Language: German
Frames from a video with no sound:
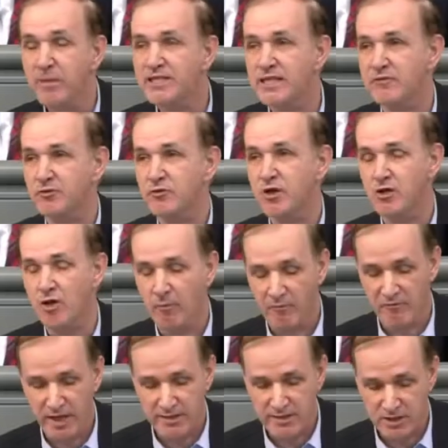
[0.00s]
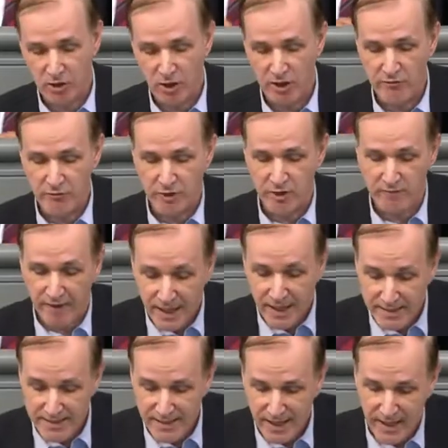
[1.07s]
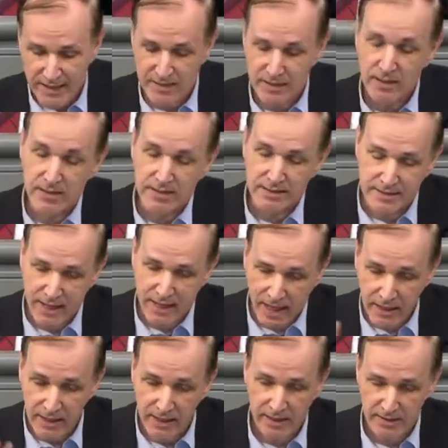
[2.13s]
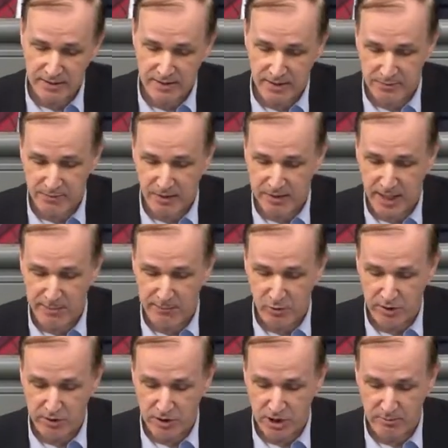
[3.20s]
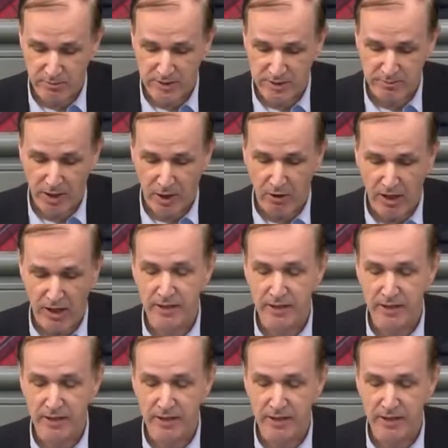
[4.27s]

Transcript: in Mithaftung genommen werden sollen für Gewalttaten, dann ist das parteipolitischer Missbrauch